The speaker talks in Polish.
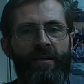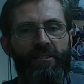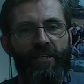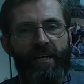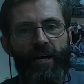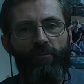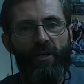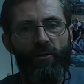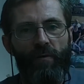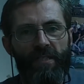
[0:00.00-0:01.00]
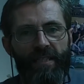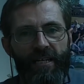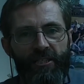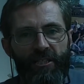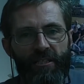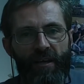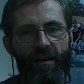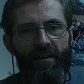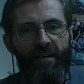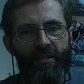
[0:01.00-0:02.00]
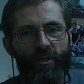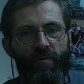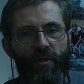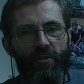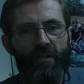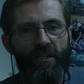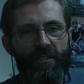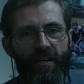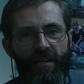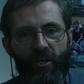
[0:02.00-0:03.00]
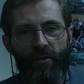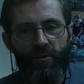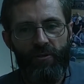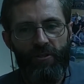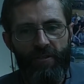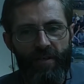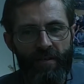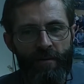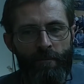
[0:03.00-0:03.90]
czekają na nowe znaleziska, nowe odkrycia archeologiczne.